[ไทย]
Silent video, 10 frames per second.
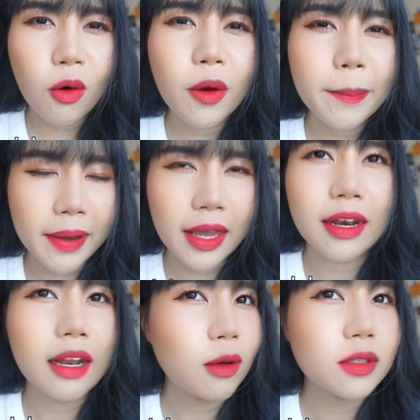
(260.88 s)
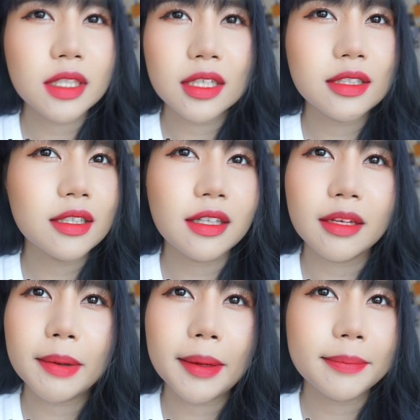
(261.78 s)
คตรเผ็ดเอาจริงสี
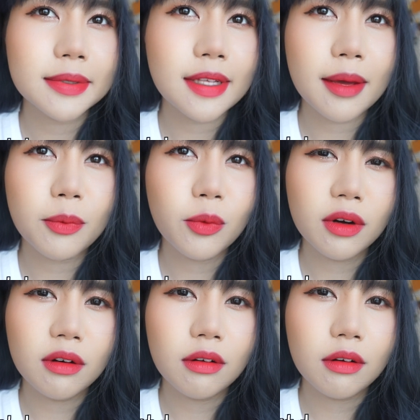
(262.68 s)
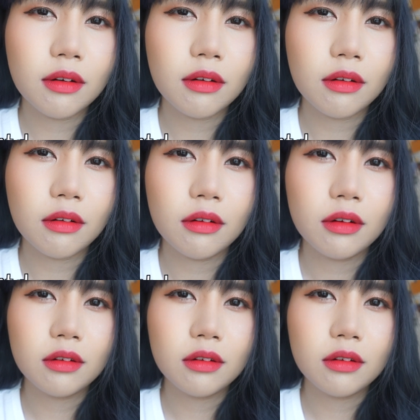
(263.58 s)
นี้แบบแซ่บเวอร์